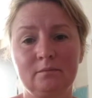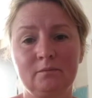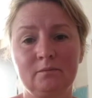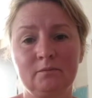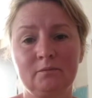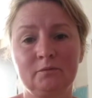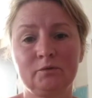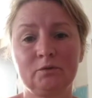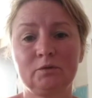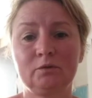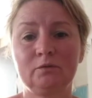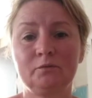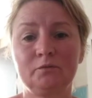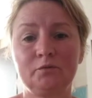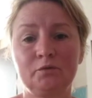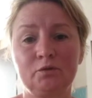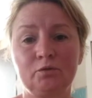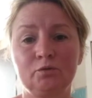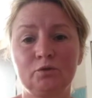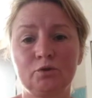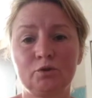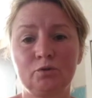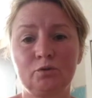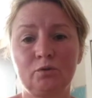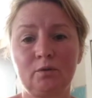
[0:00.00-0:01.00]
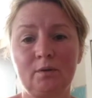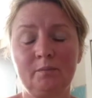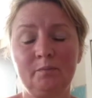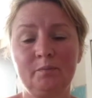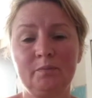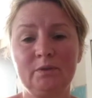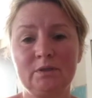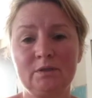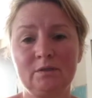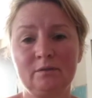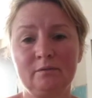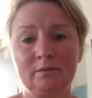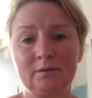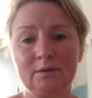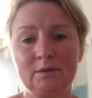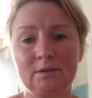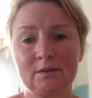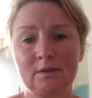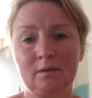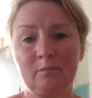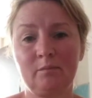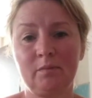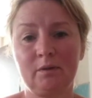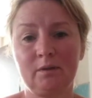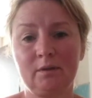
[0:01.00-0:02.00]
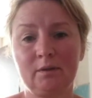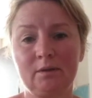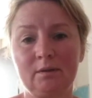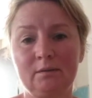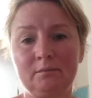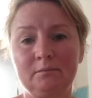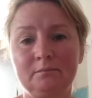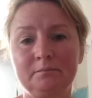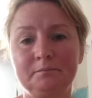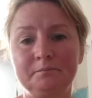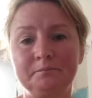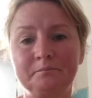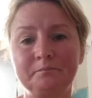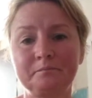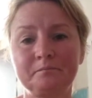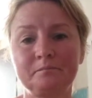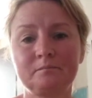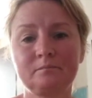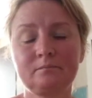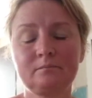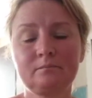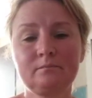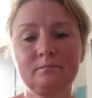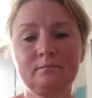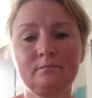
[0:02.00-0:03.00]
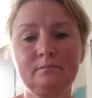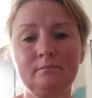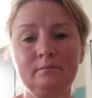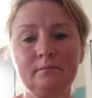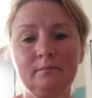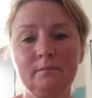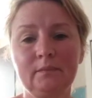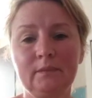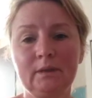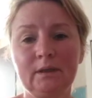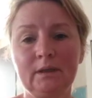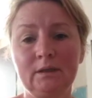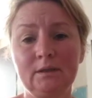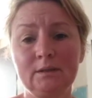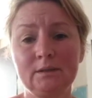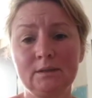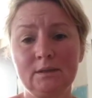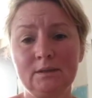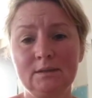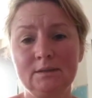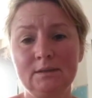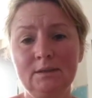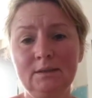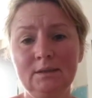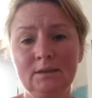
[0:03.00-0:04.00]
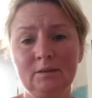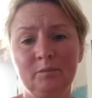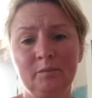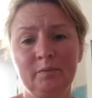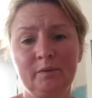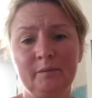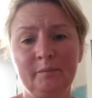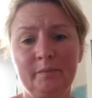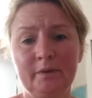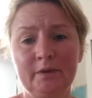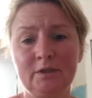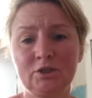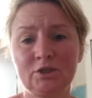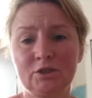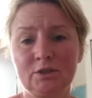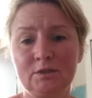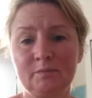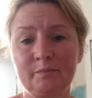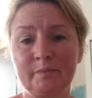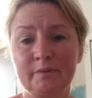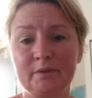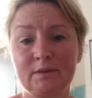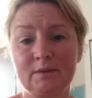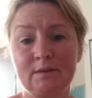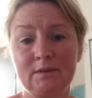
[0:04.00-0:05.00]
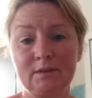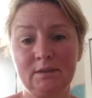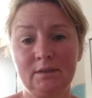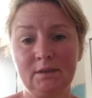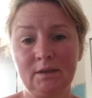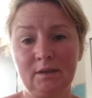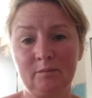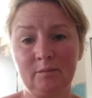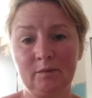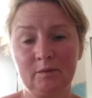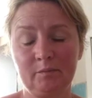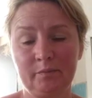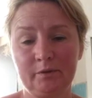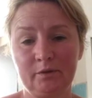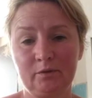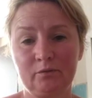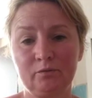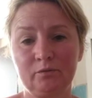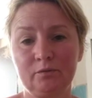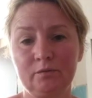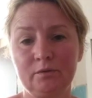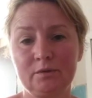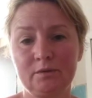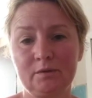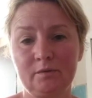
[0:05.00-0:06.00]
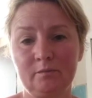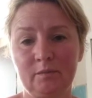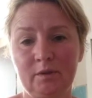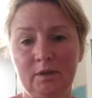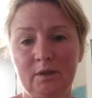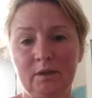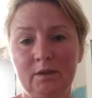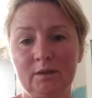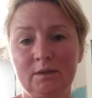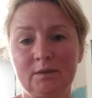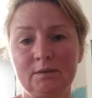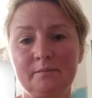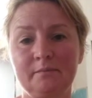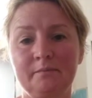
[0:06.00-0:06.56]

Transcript: вот все, что описывает собака. За день там по 5-6 простыней мне приходится менять.